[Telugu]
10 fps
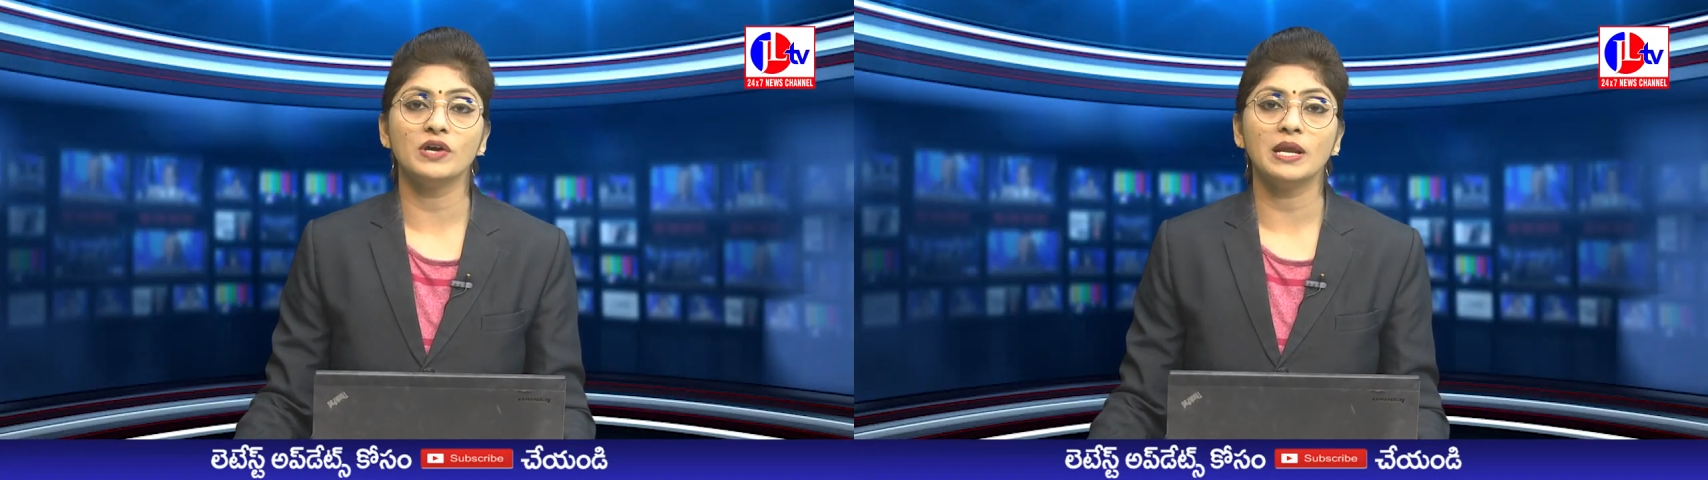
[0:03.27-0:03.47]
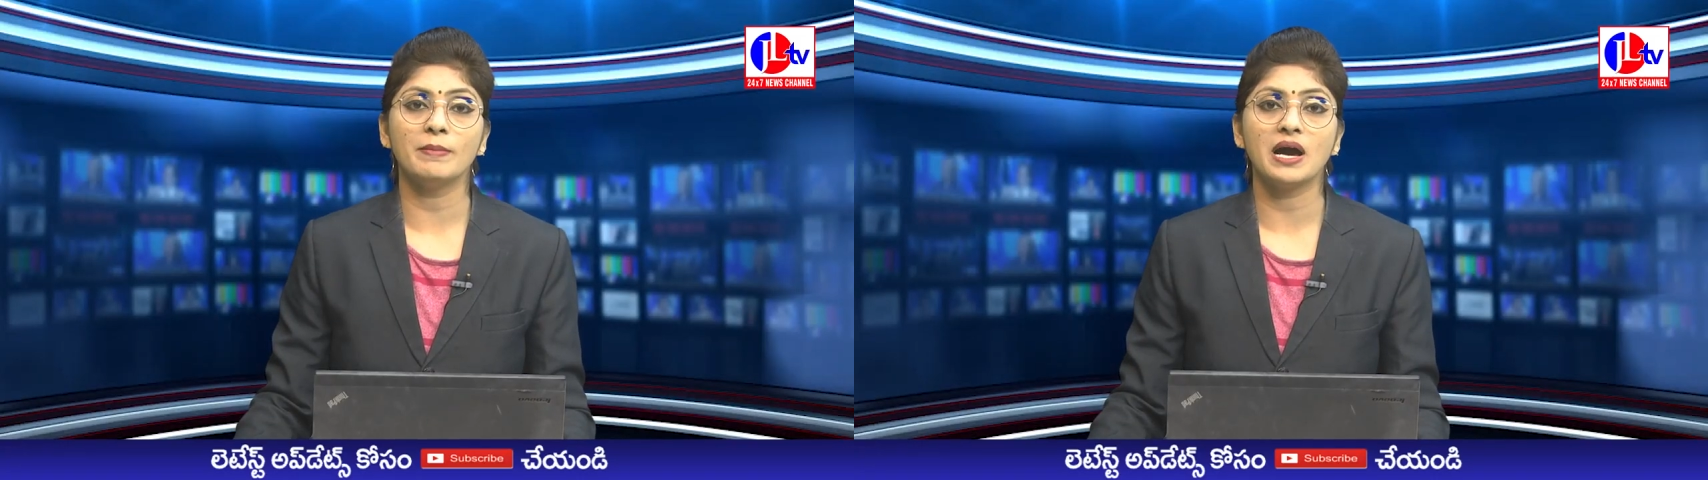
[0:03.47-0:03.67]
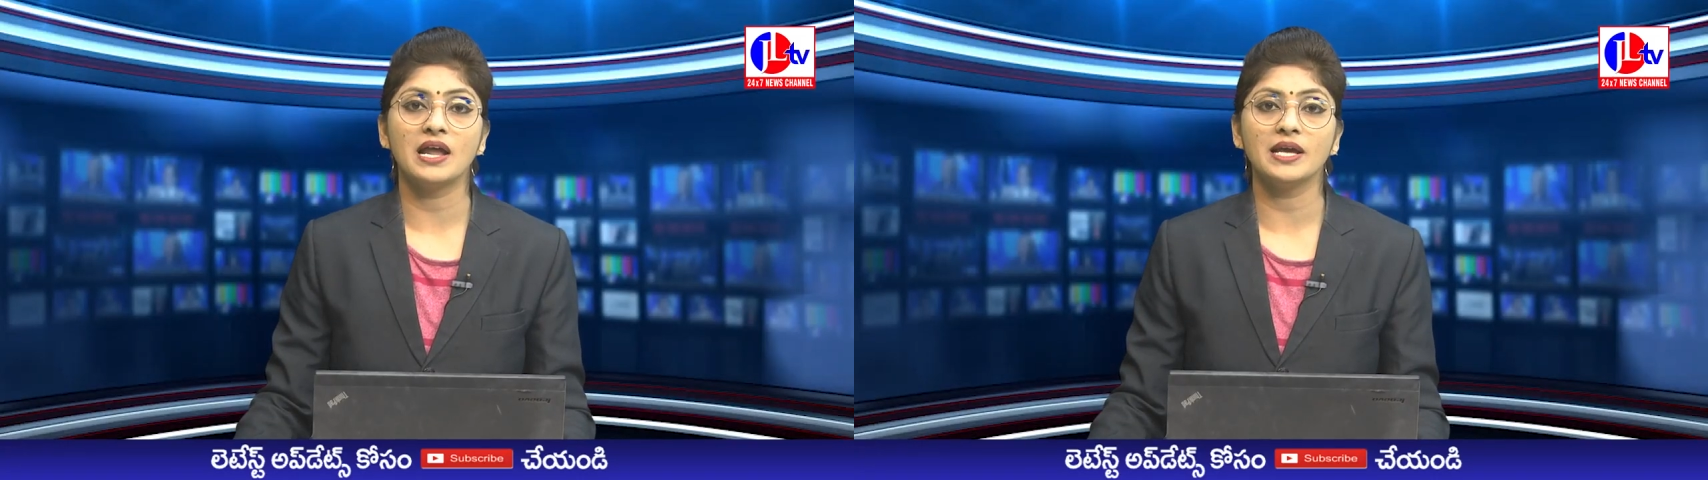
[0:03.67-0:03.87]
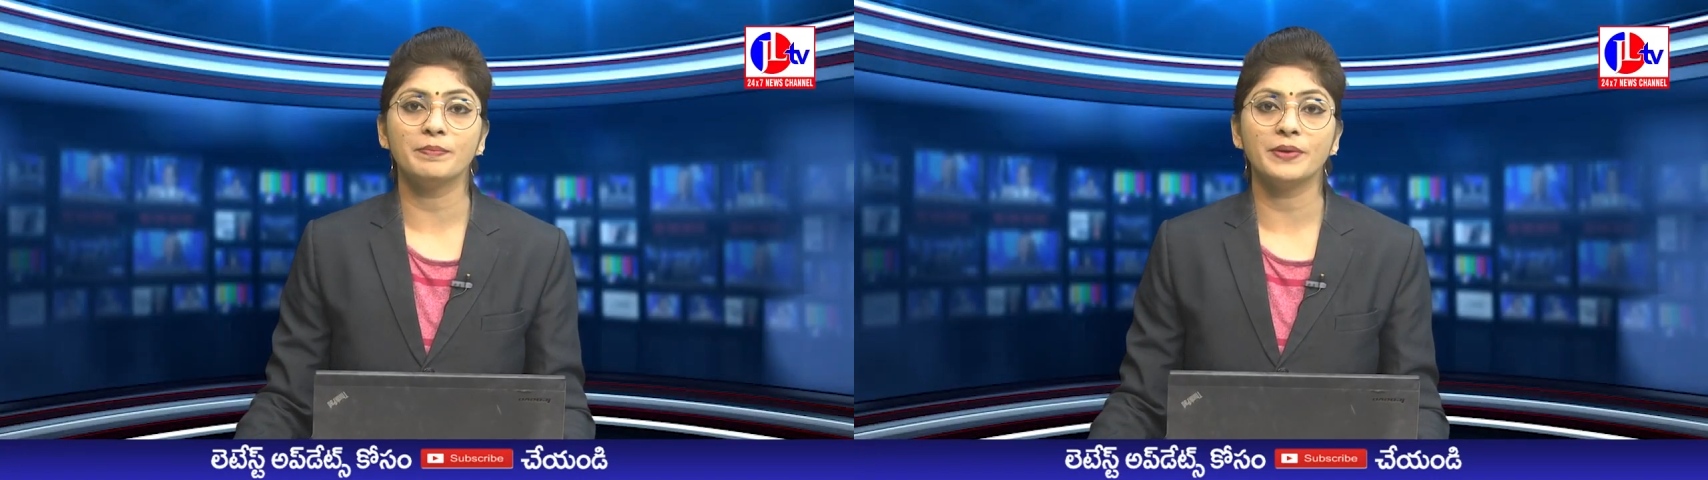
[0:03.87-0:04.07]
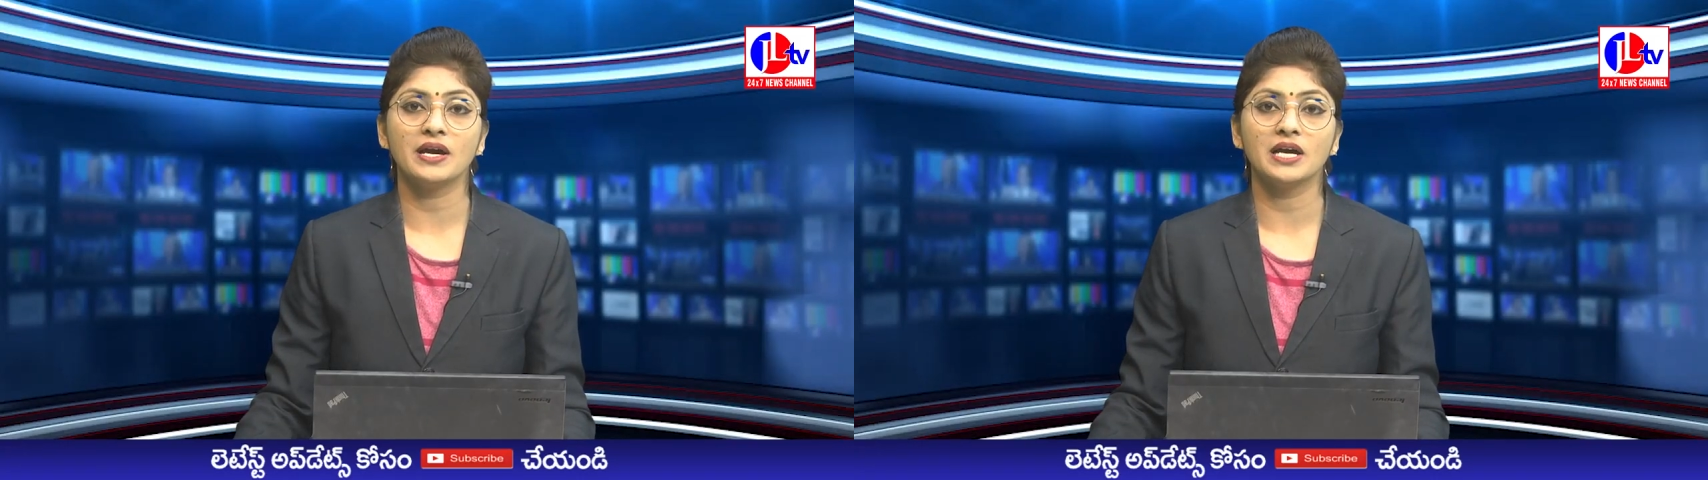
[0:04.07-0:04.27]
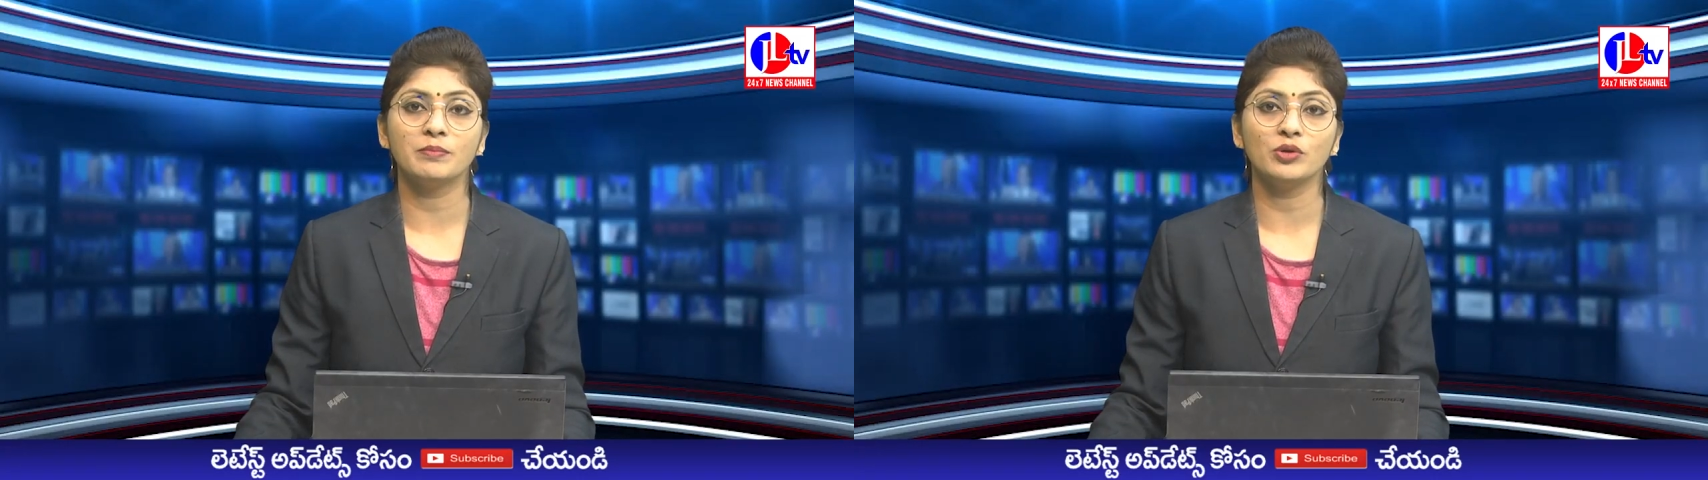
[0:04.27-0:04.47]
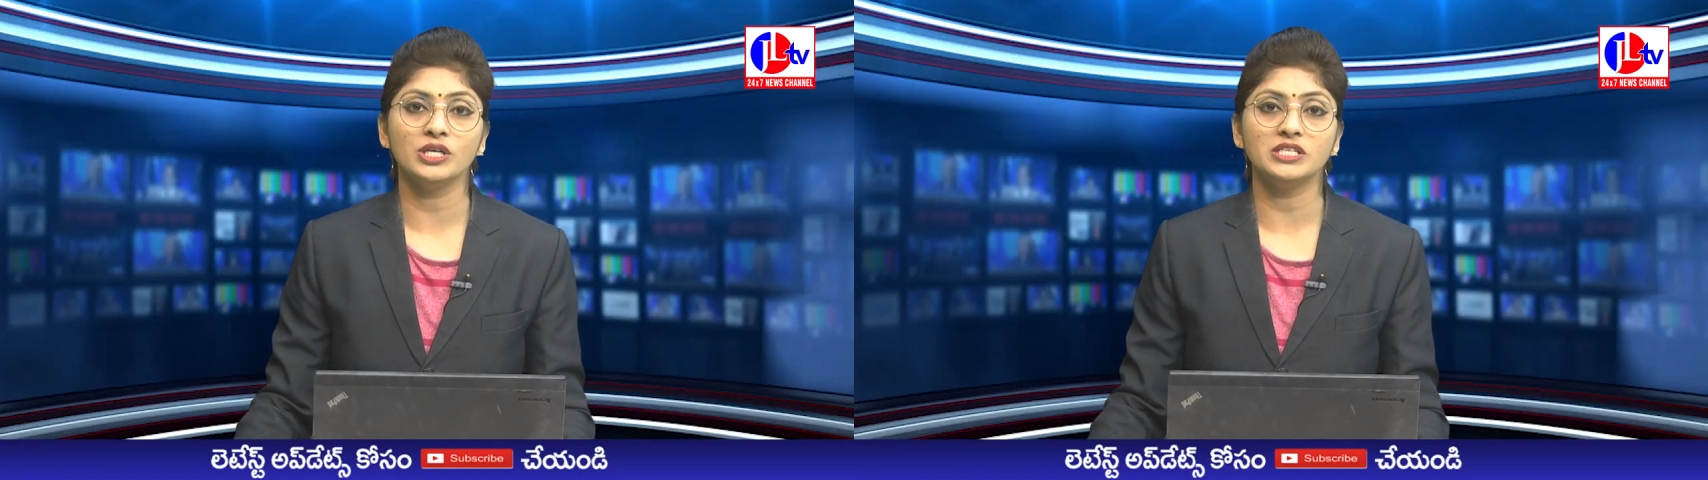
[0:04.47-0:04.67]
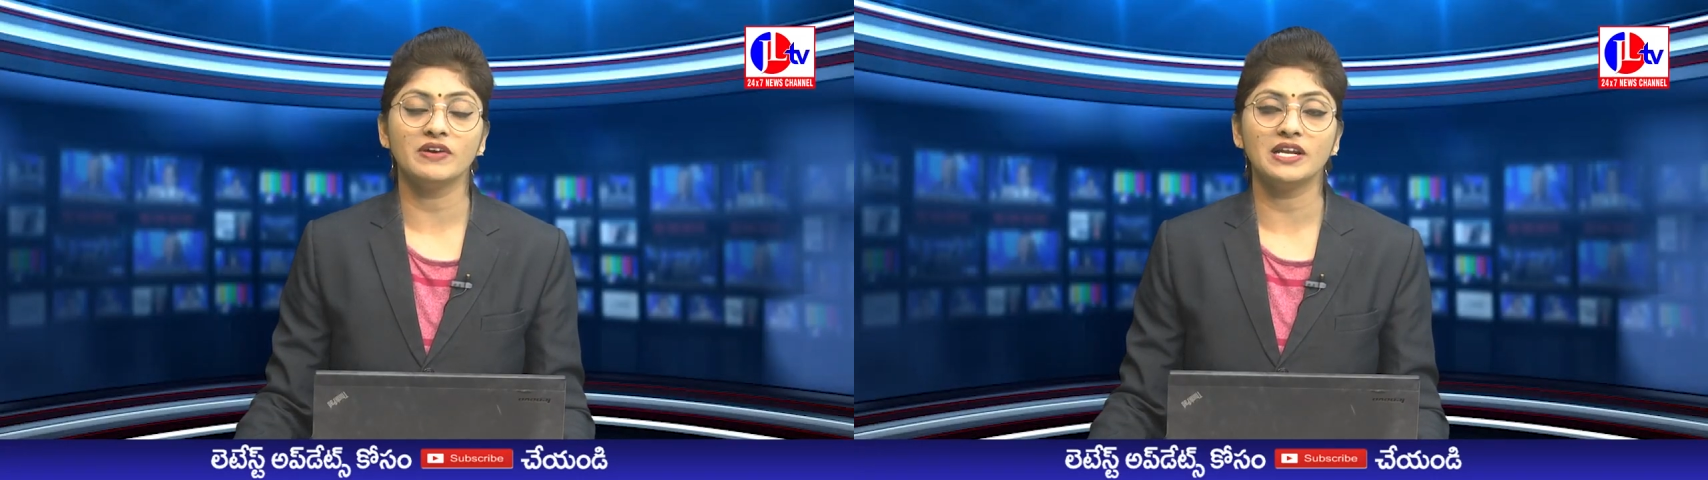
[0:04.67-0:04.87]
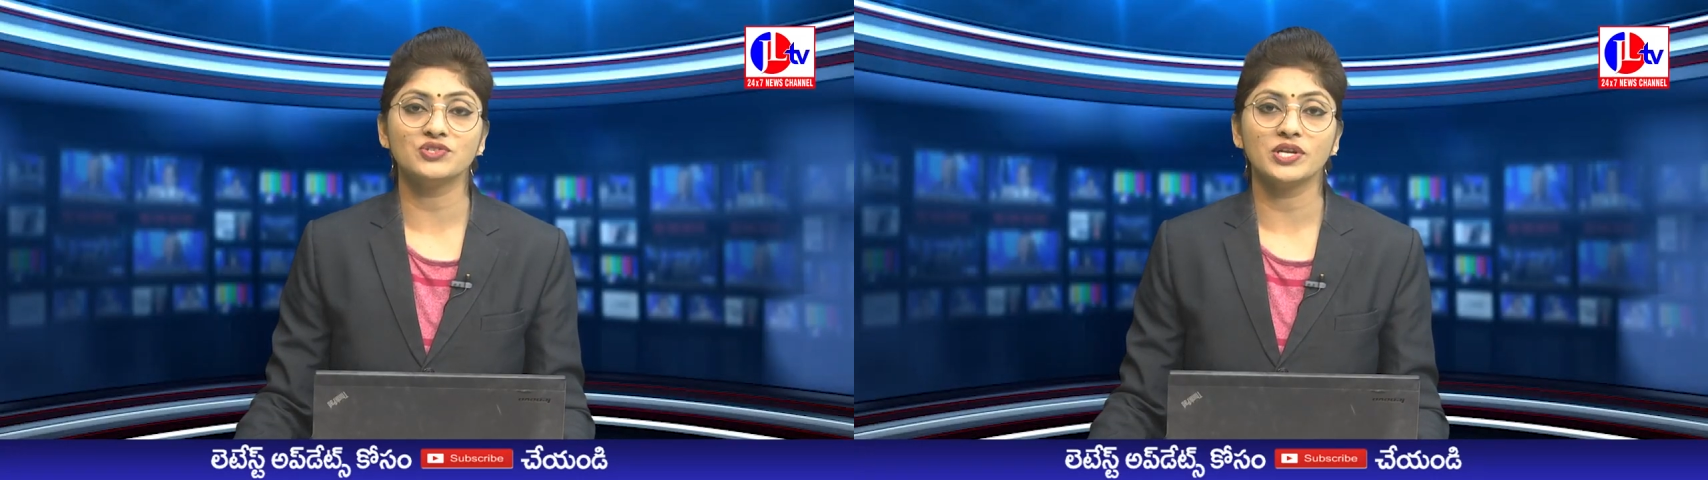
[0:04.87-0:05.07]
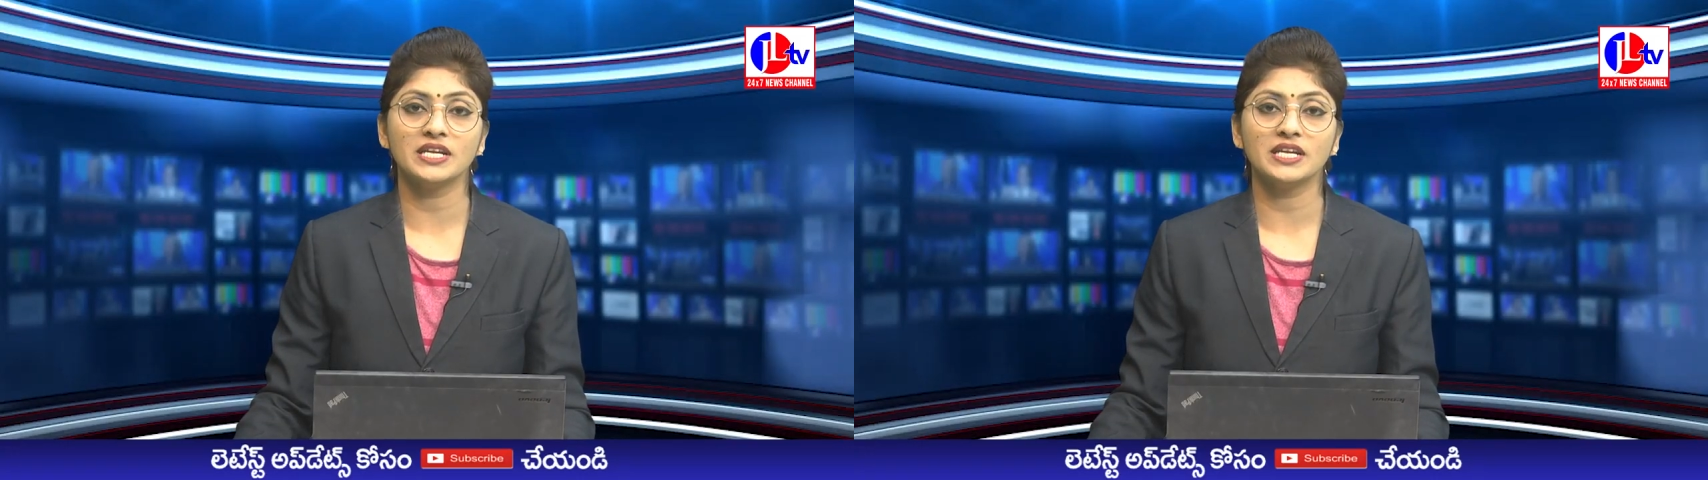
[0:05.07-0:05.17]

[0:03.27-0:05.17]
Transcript: జువ్వలమ్మ ఆలయ ప్రాంగణంలో ఇటీవల